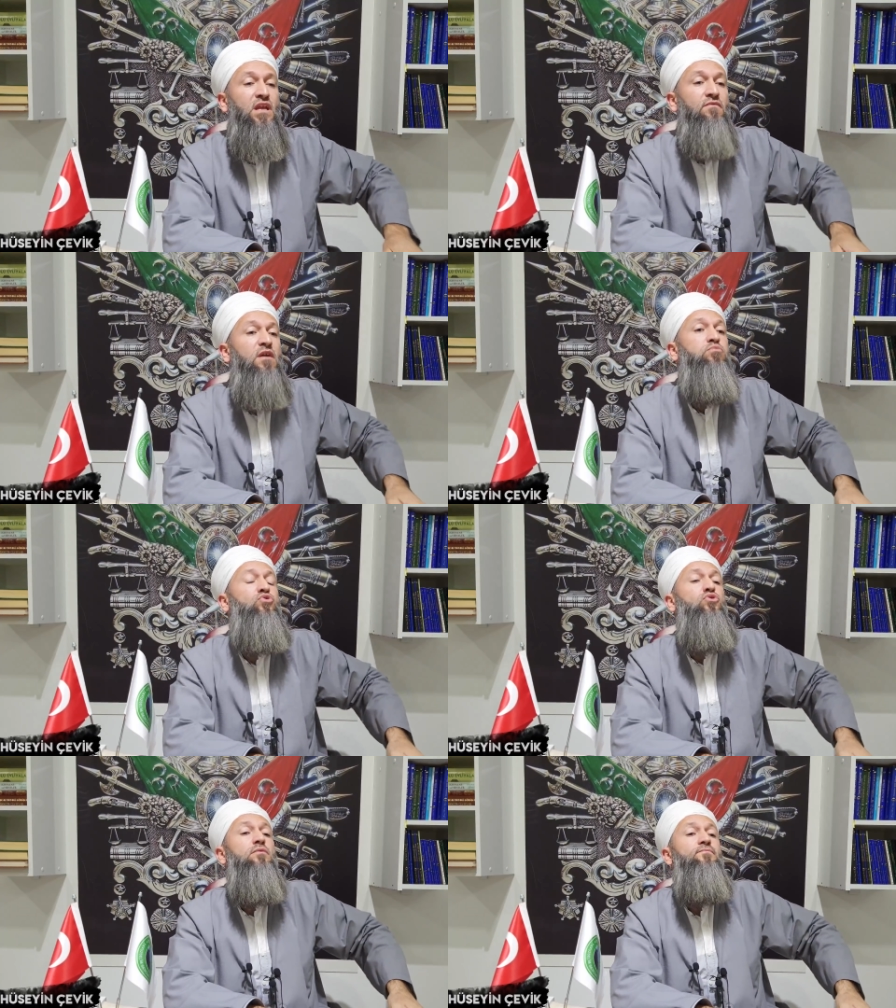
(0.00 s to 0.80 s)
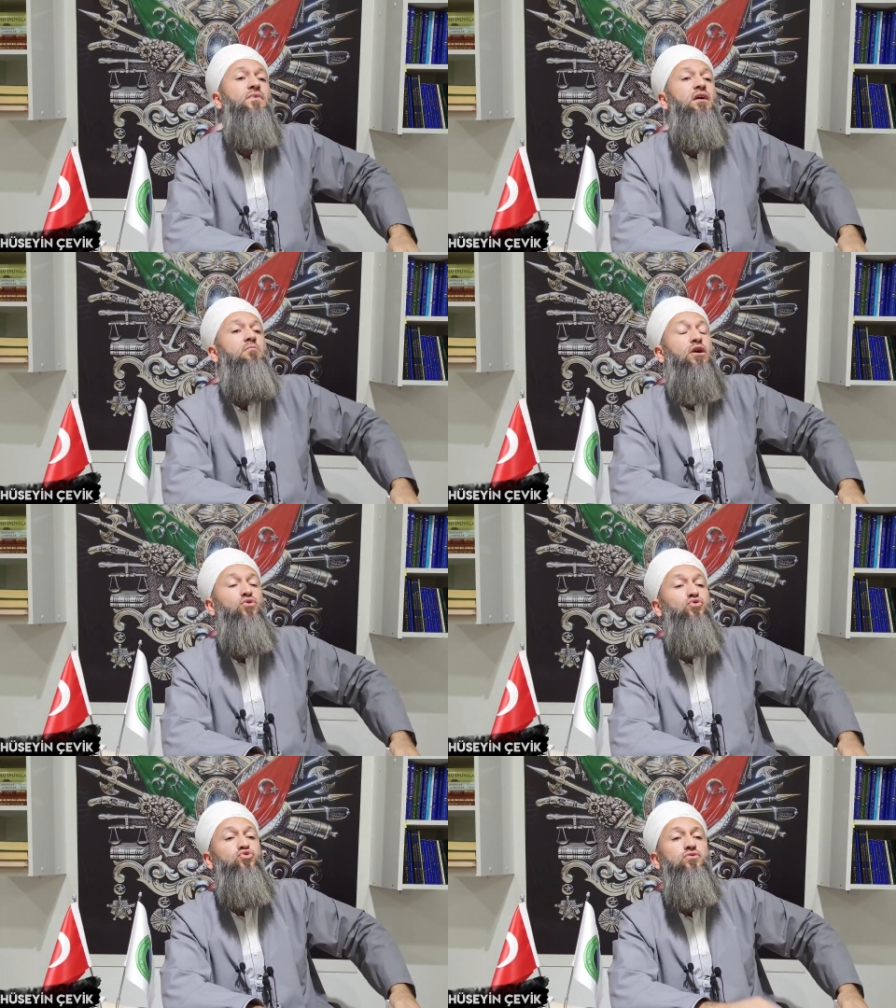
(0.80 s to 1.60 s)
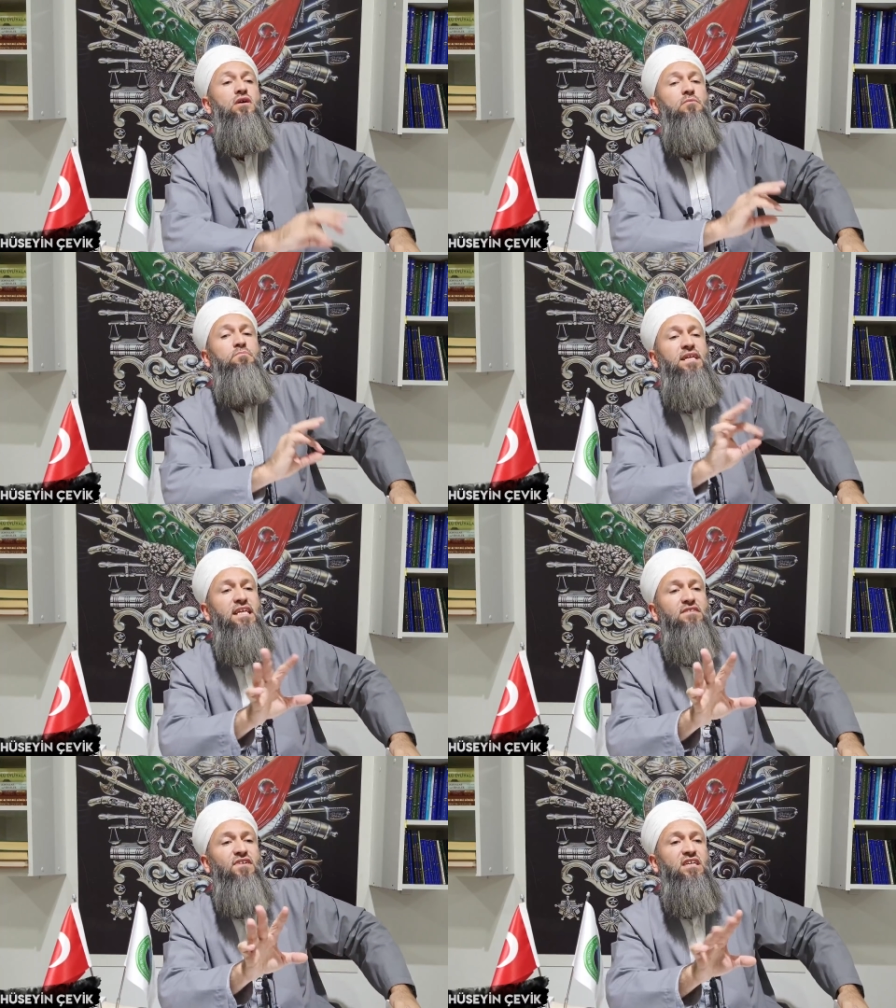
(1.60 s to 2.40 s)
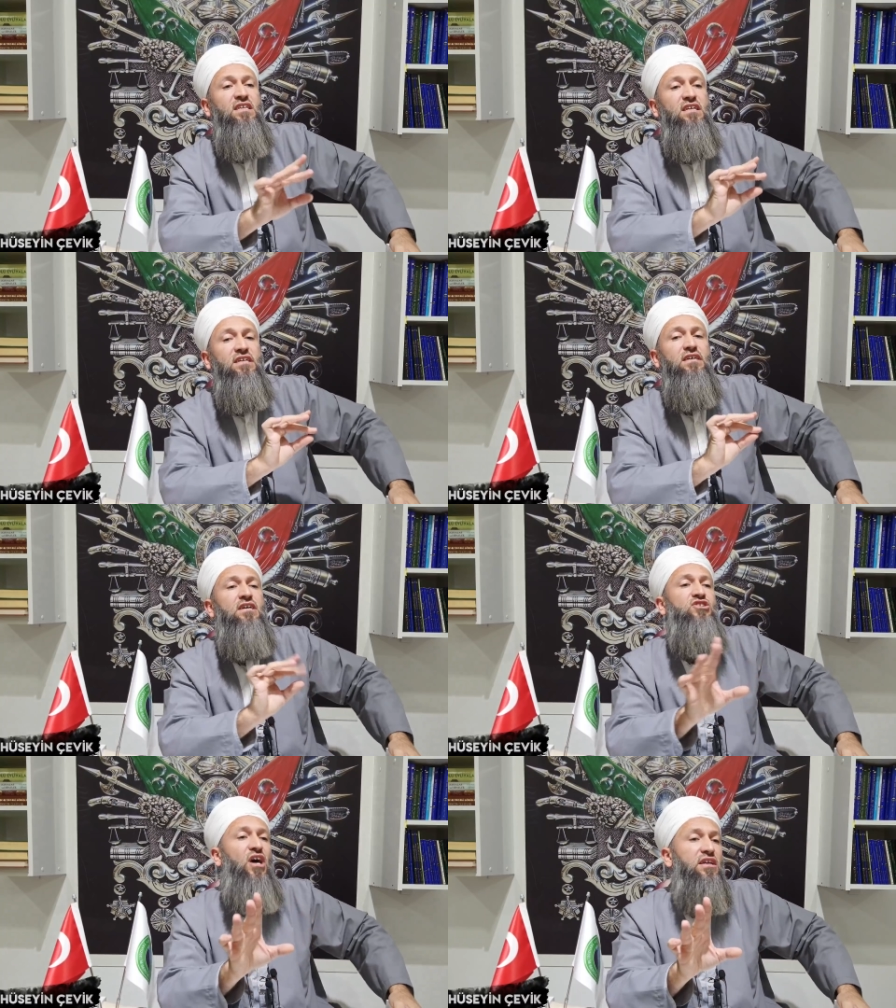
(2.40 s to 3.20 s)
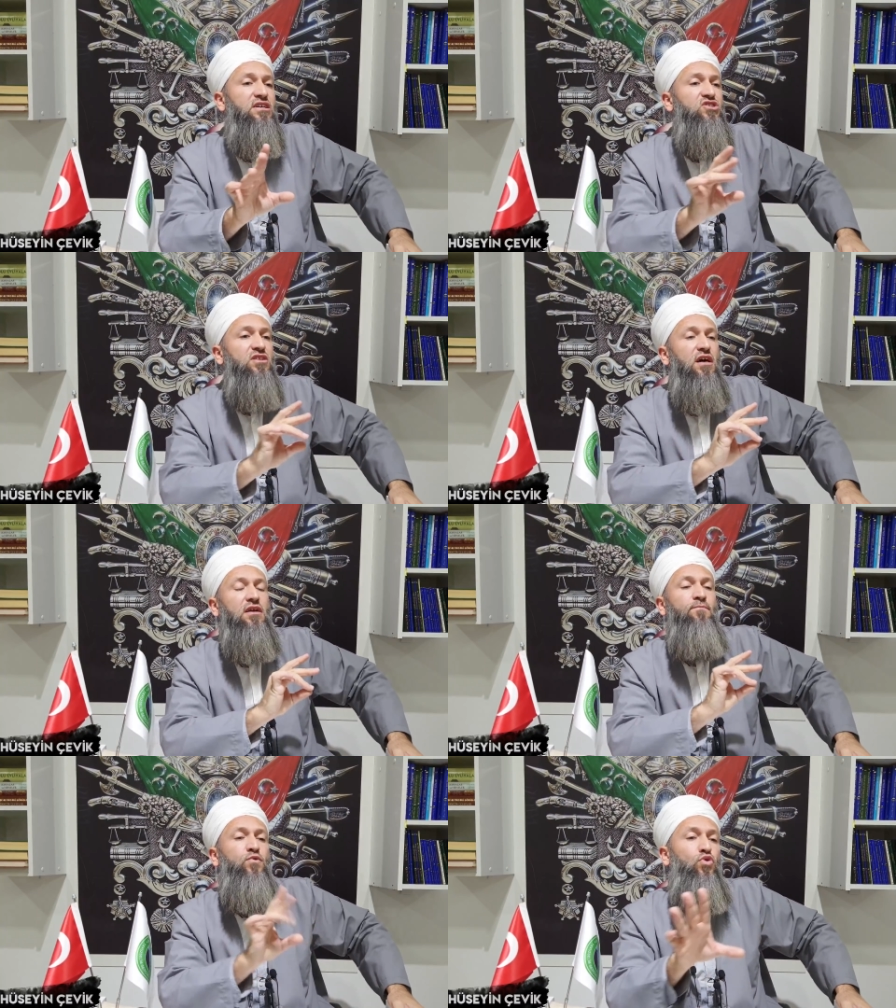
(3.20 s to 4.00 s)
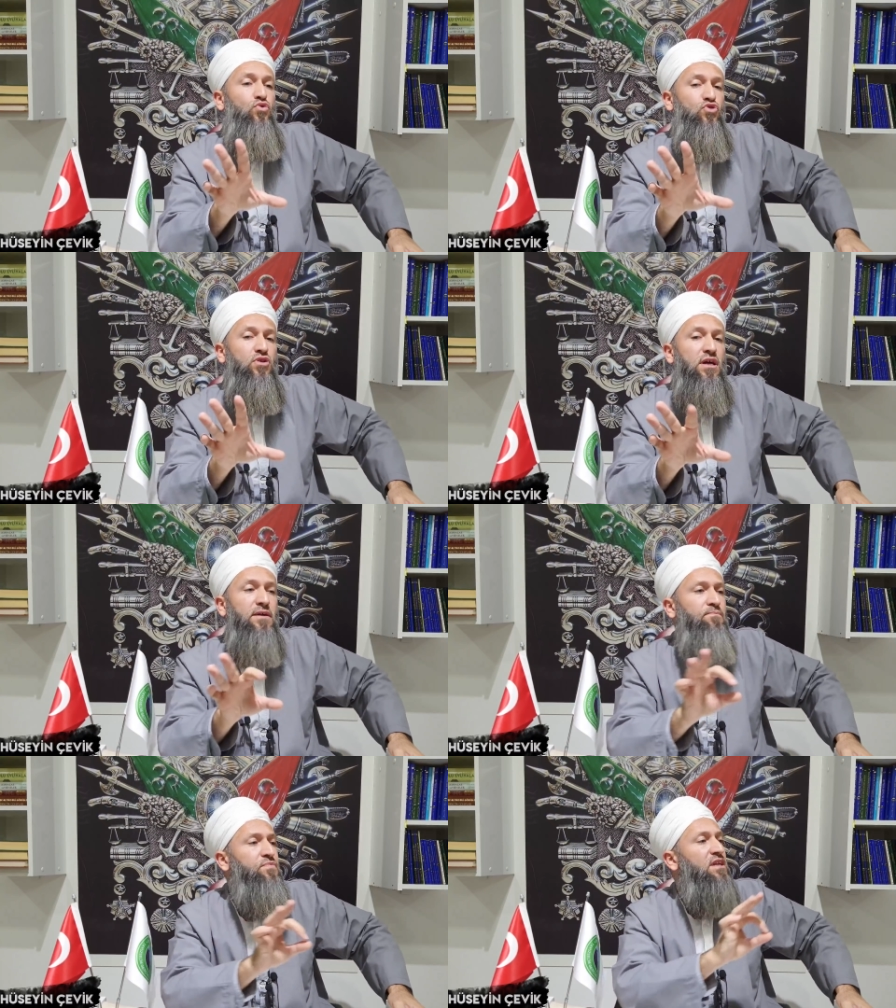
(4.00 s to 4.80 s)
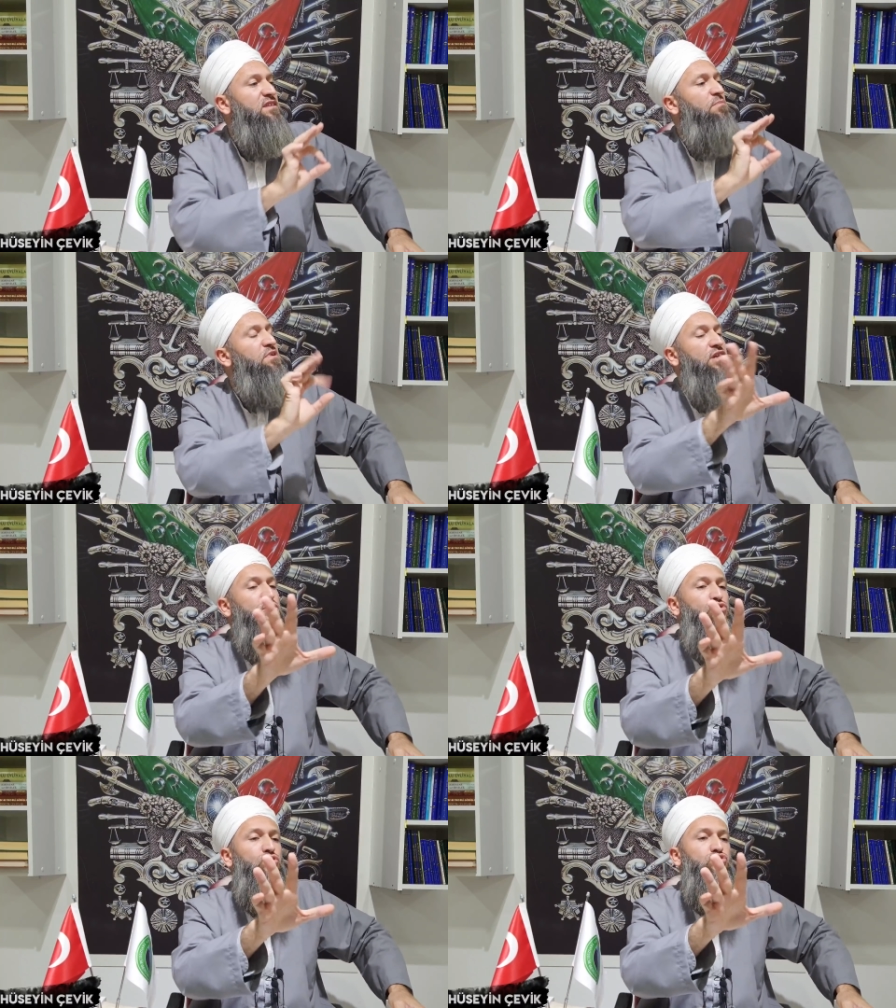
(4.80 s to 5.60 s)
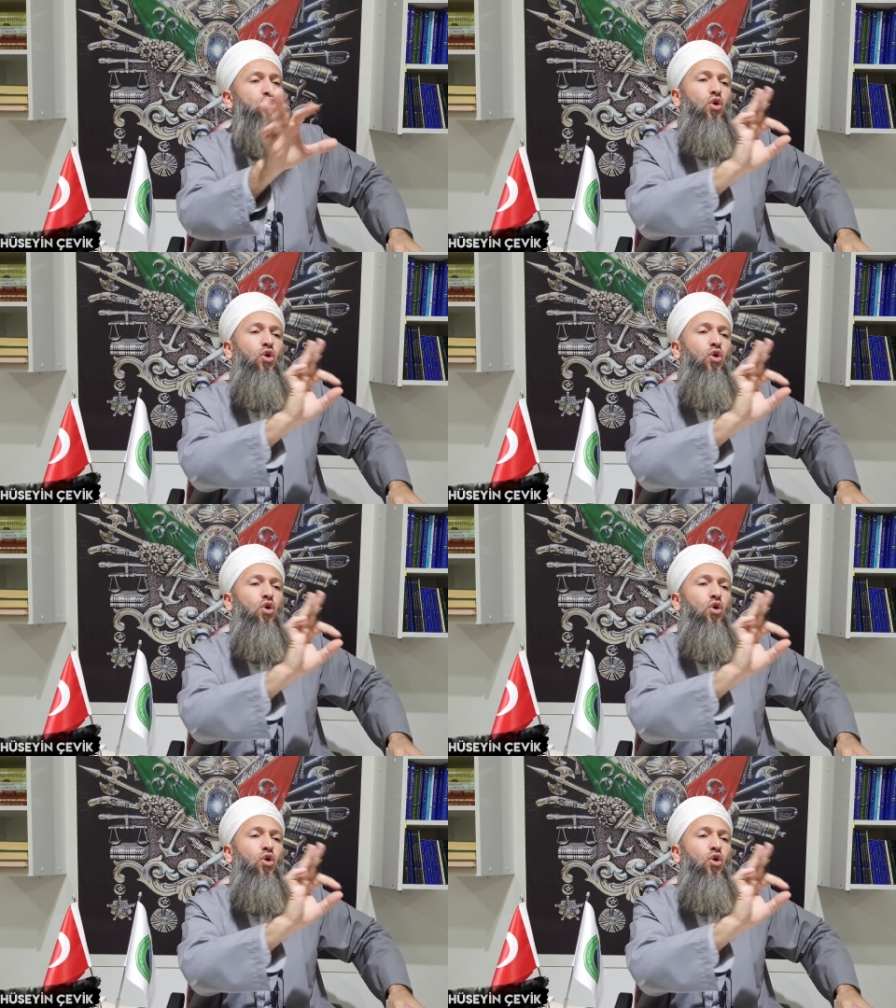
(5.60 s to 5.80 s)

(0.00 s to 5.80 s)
ve bunu bakıyorsun milletvekilleri, şarkıcılar, türkücüler tebrik ediyoruz.